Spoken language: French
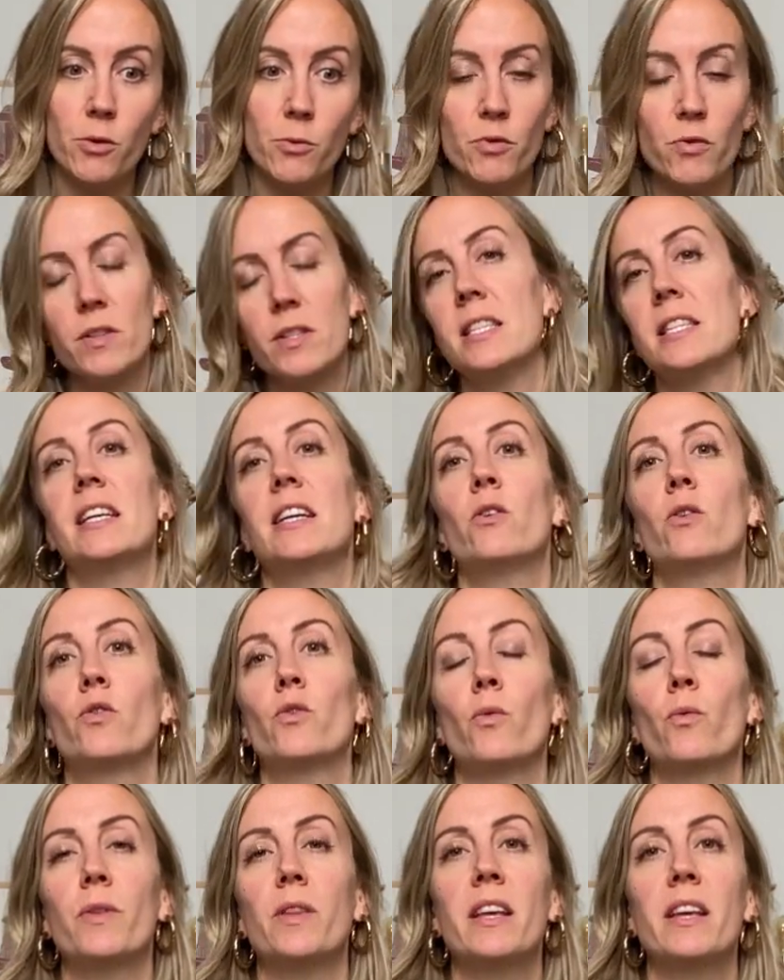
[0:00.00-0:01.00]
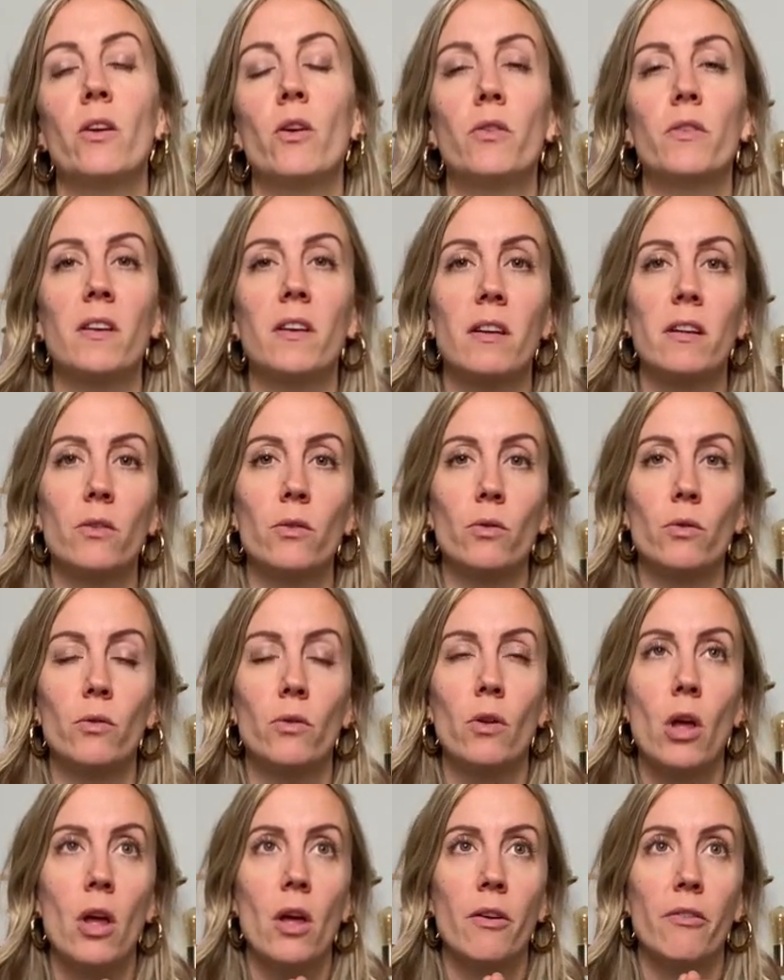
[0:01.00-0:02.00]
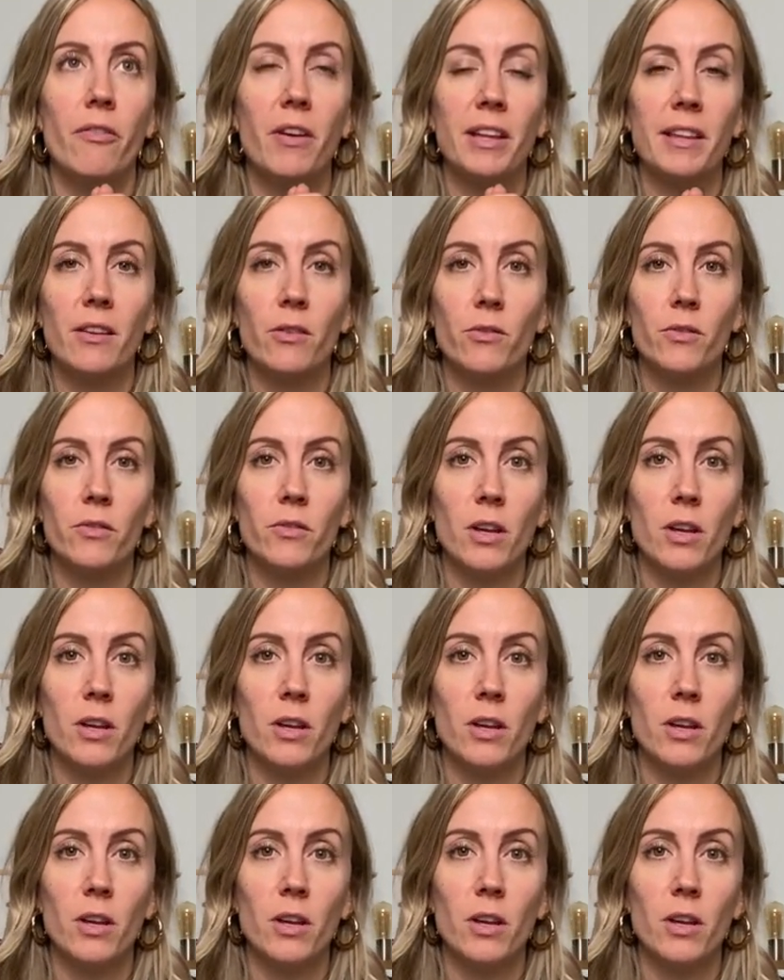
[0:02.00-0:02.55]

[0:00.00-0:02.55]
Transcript: comme je vous disais, quand on est en train de faire